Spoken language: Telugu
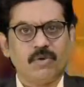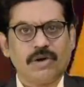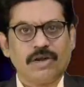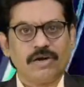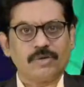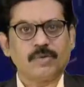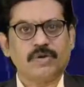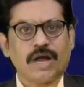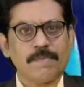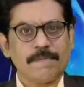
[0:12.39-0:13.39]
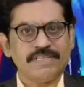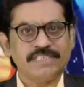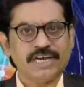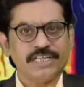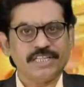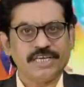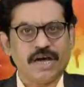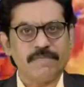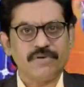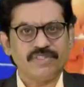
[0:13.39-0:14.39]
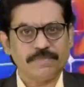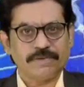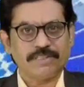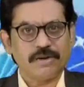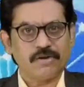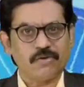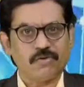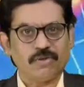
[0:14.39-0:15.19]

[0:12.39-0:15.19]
గొల్లగట్టు గ్రామ పంచాయతీ అభివృద్ధి పథంలో